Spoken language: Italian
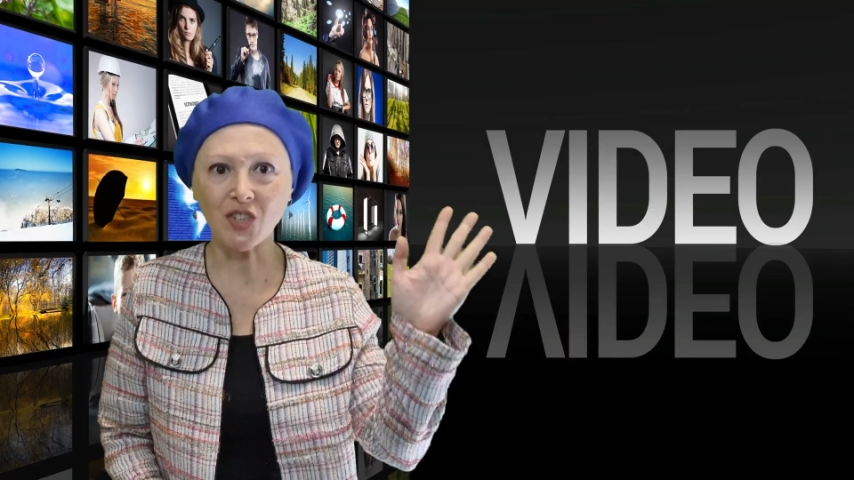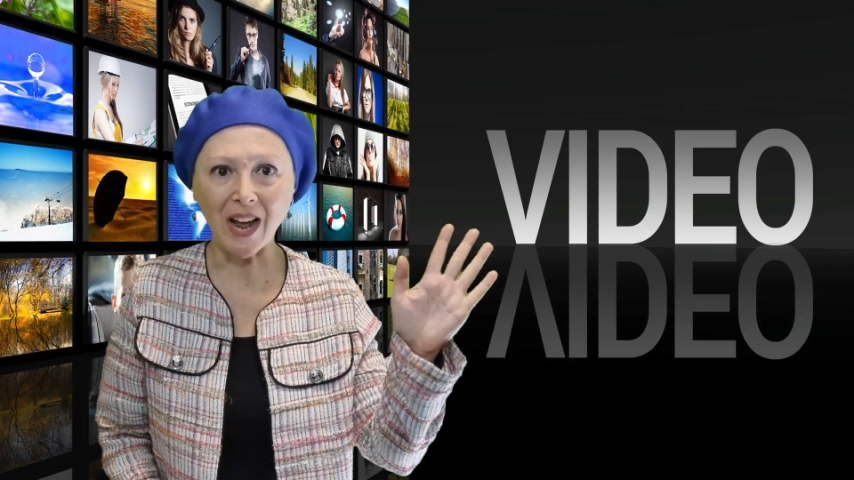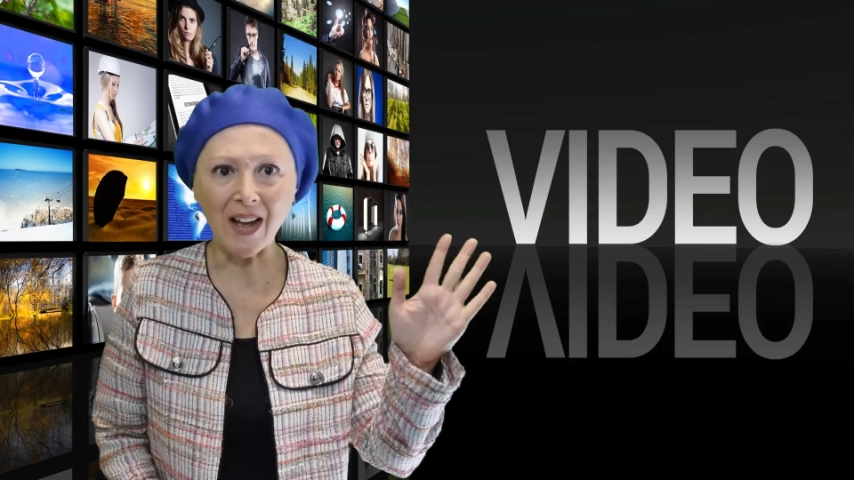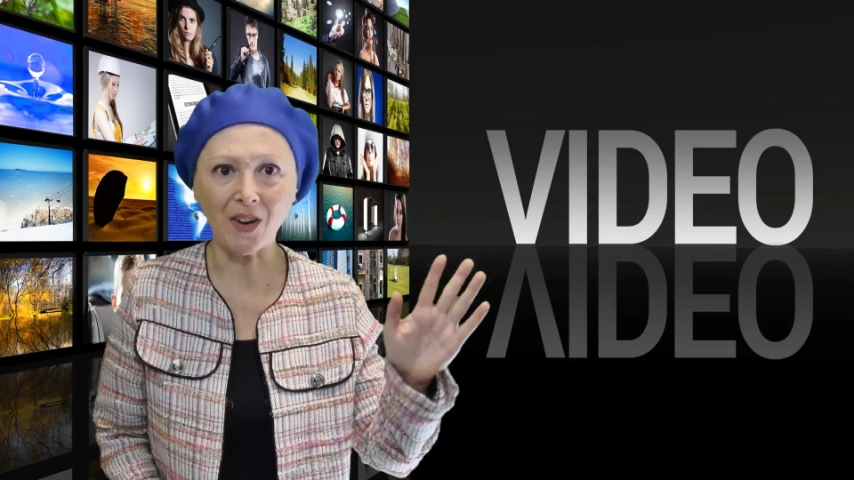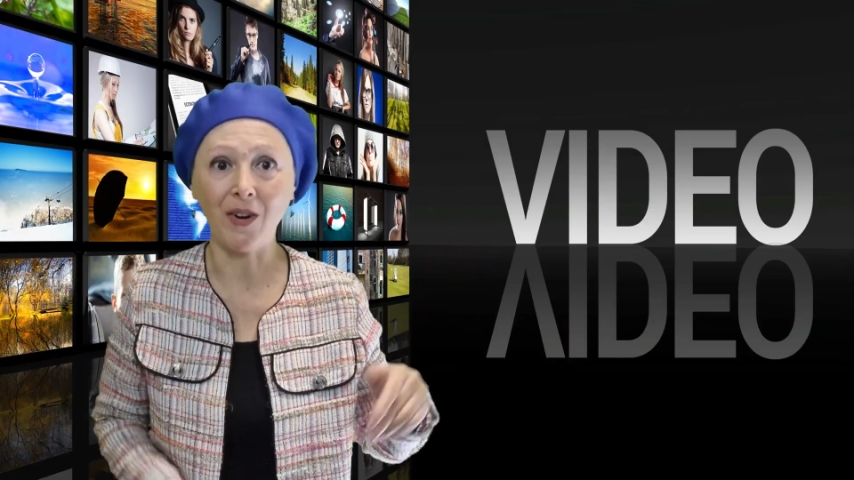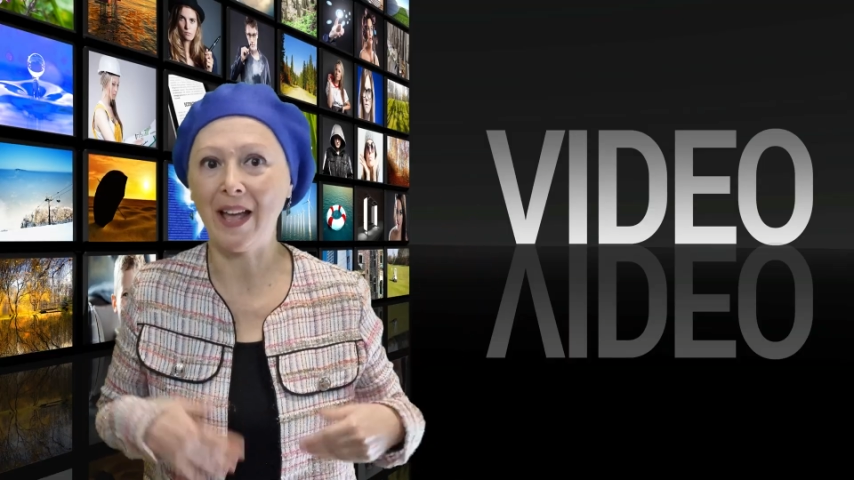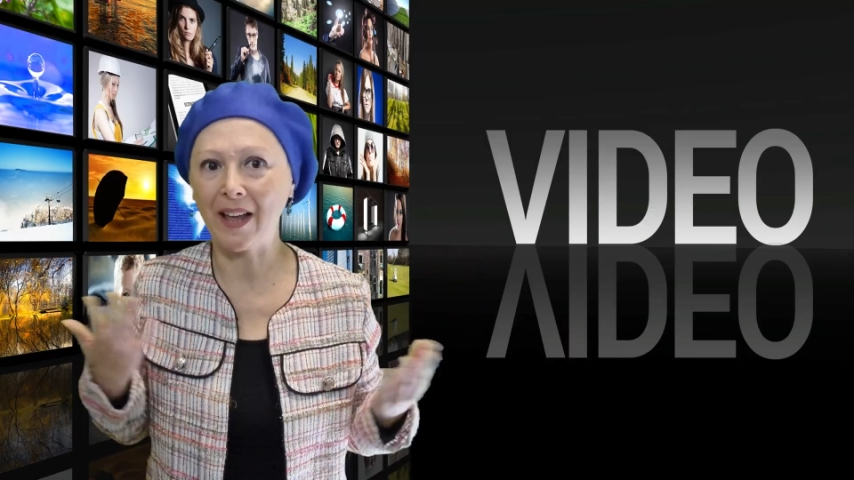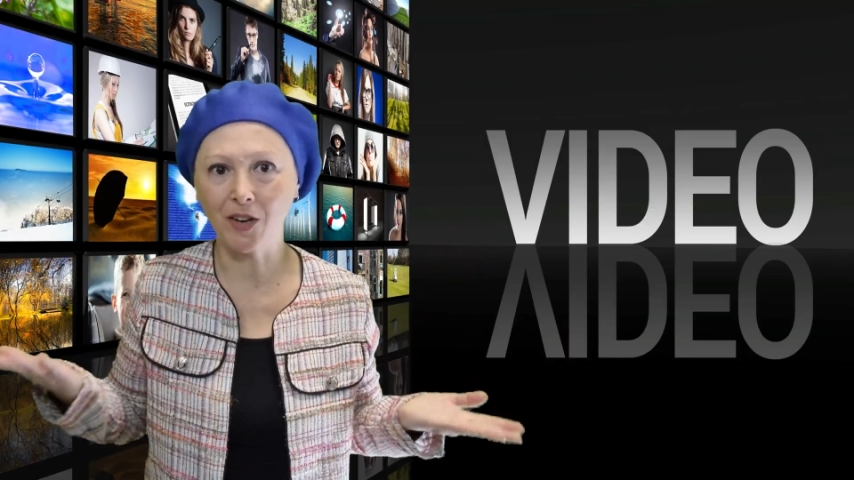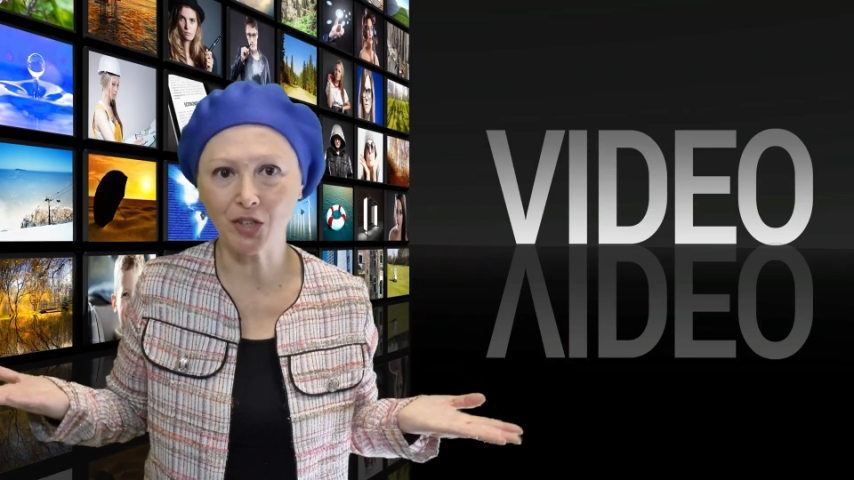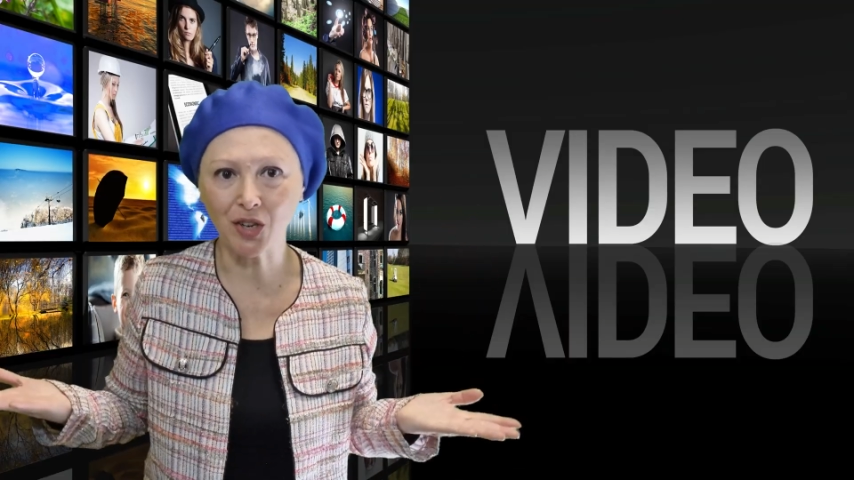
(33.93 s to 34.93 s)
Ciao,
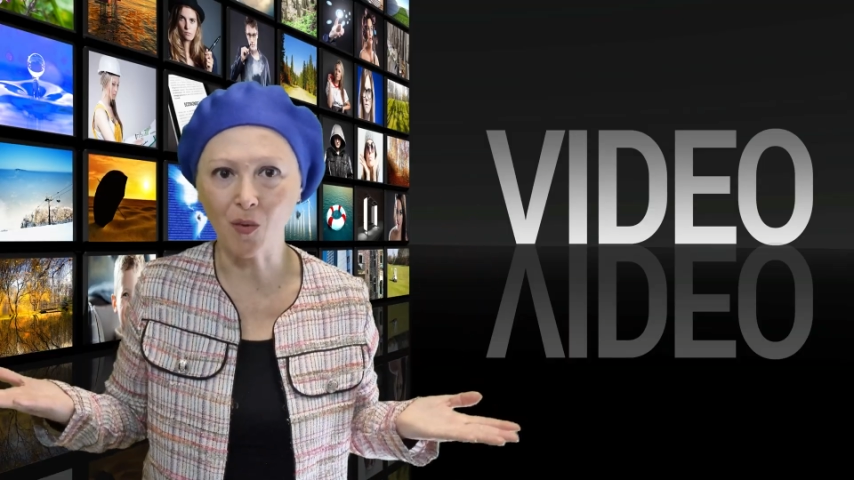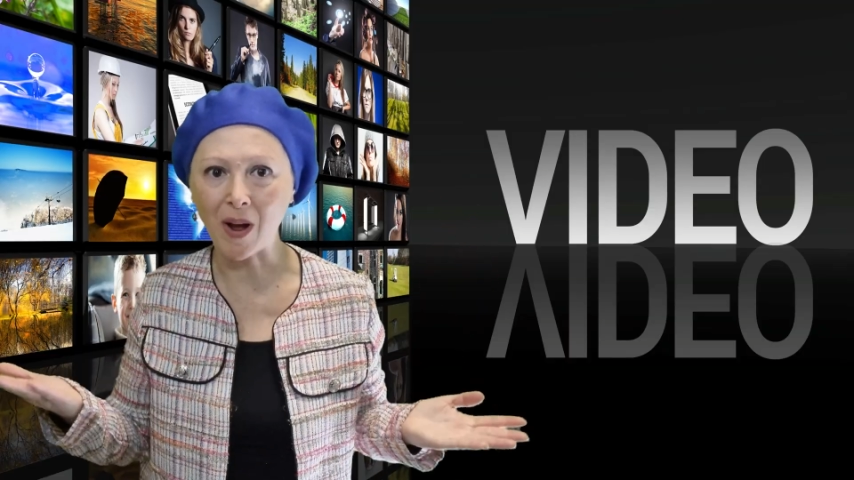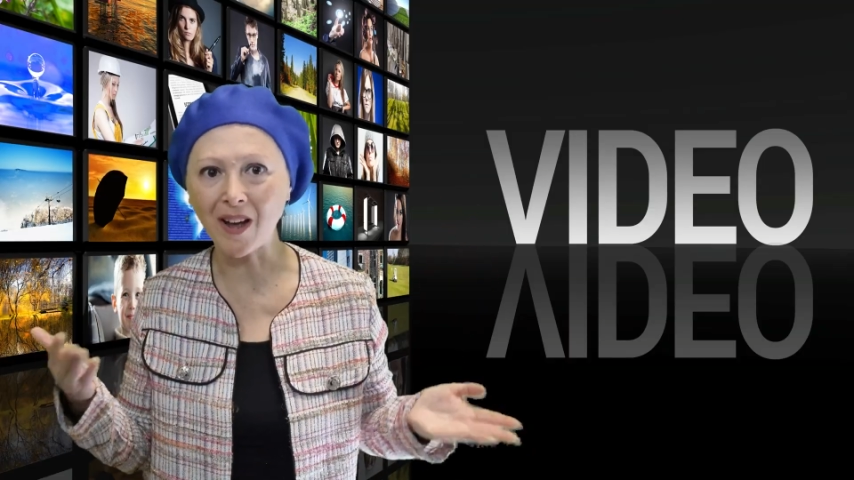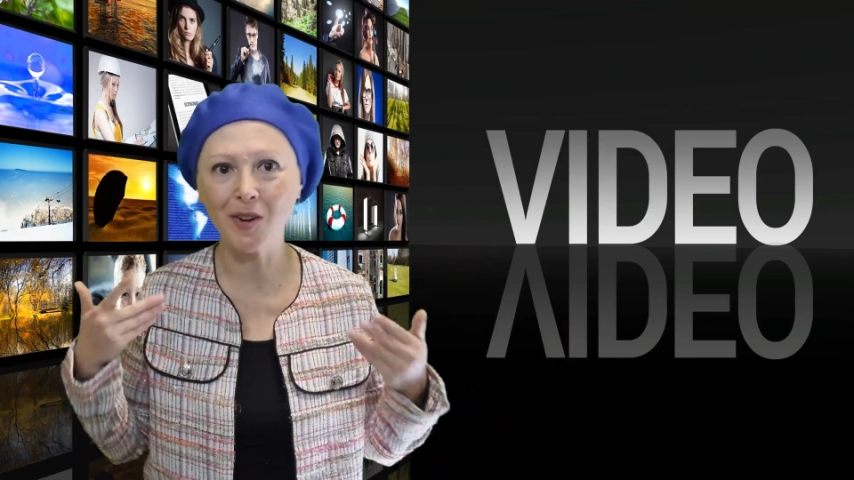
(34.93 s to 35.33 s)
eccoci qua,